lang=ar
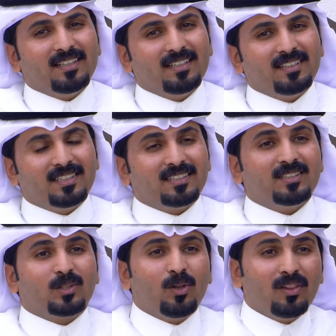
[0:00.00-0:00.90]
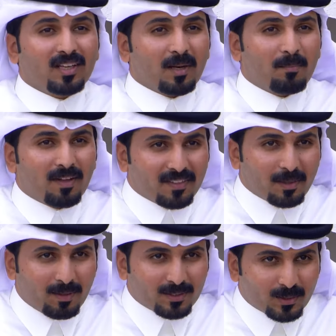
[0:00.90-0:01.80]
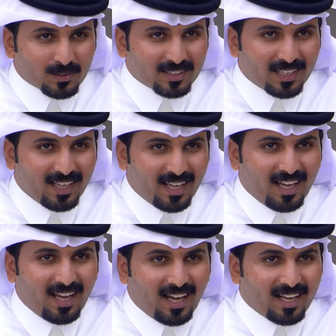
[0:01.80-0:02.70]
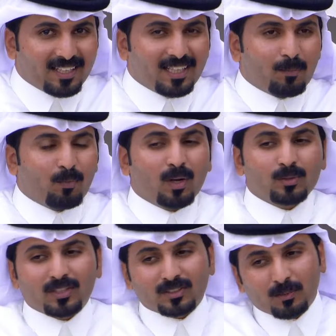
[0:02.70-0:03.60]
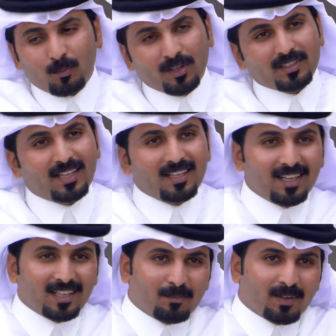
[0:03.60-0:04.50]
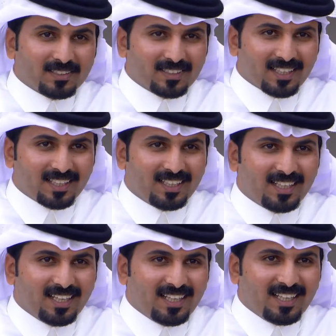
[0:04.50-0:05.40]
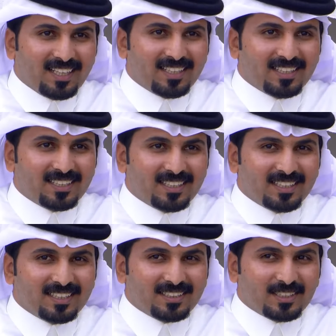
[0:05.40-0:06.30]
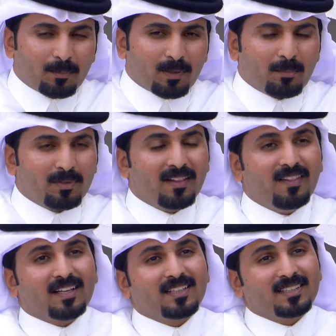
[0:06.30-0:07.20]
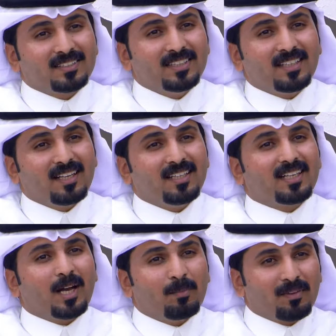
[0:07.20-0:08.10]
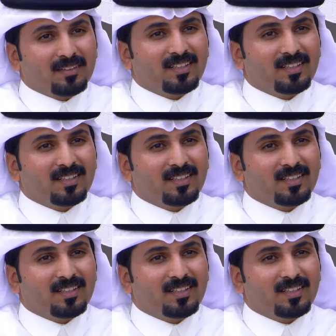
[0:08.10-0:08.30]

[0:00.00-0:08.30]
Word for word: يجدد كل ذكرى ماضيه مع دورته الأيام, الأيام ولو تقصر موردا الليالي ما قصر شبرة شبره مثل ذاك الكثير اللي يكابر ضد